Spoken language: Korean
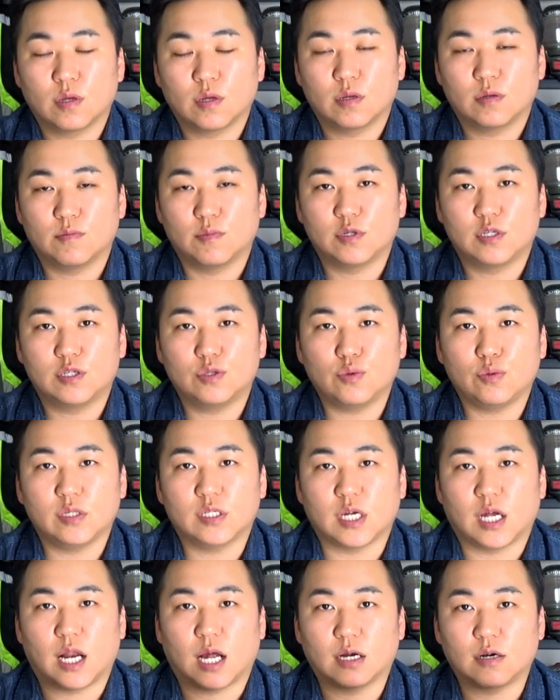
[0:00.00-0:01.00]
뭐 시동이
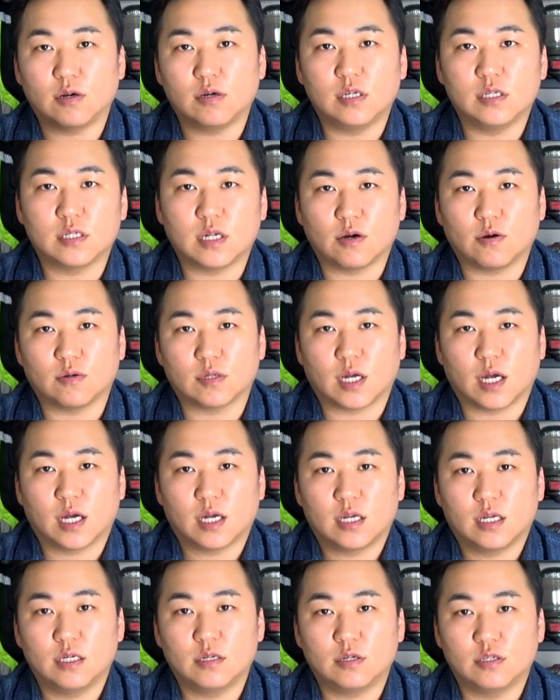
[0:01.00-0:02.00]
잘 안 걸린다거나
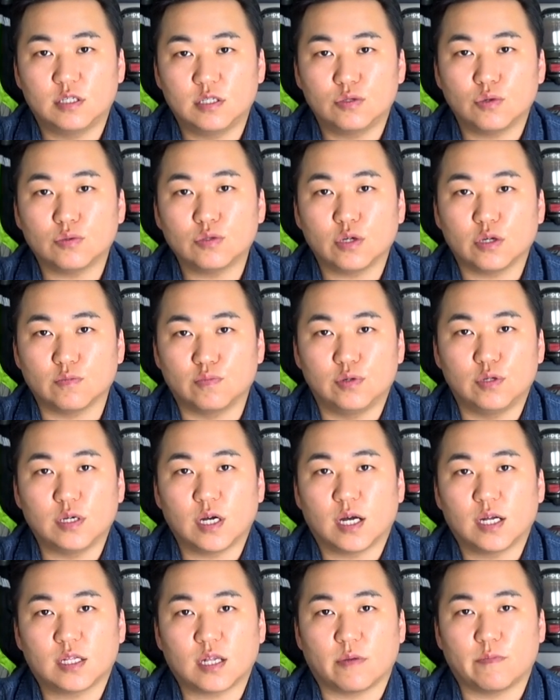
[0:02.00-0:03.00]
이런 시동성이
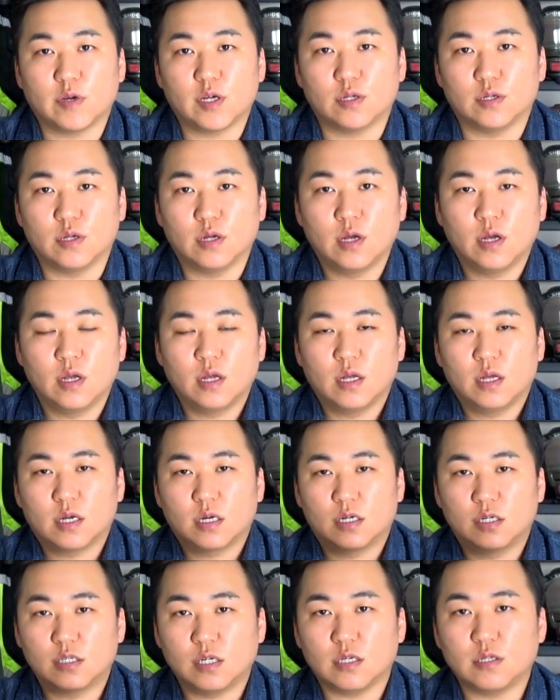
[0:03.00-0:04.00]
불량하다면
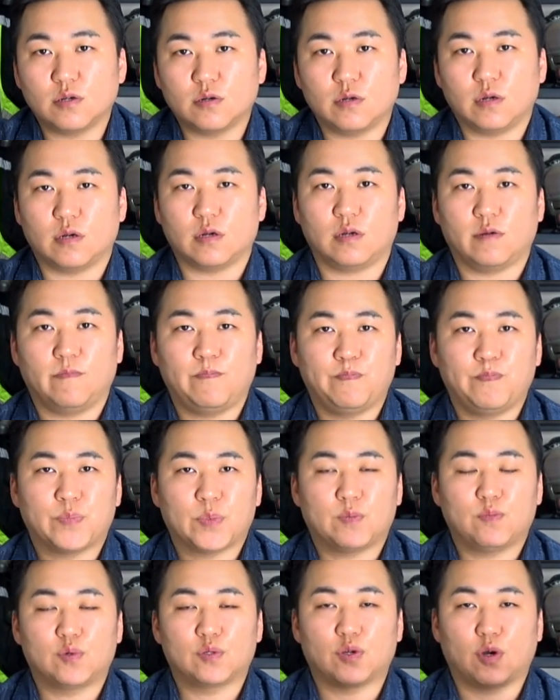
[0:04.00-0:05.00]
그제서야
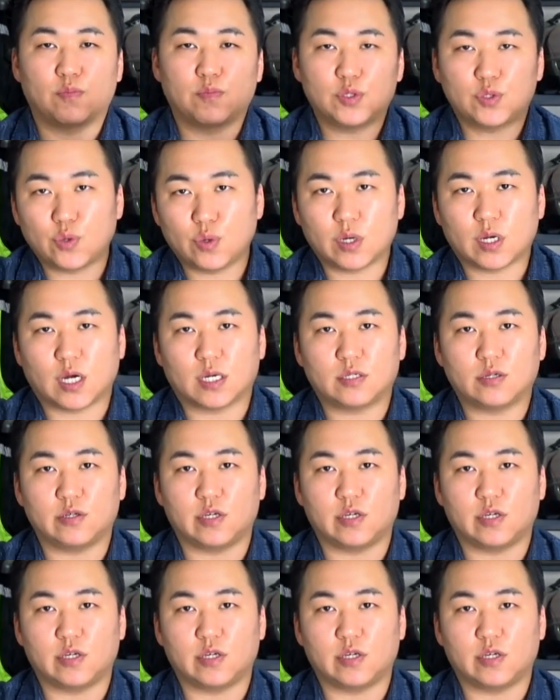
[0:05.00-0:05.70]
뭐 정비소에 가서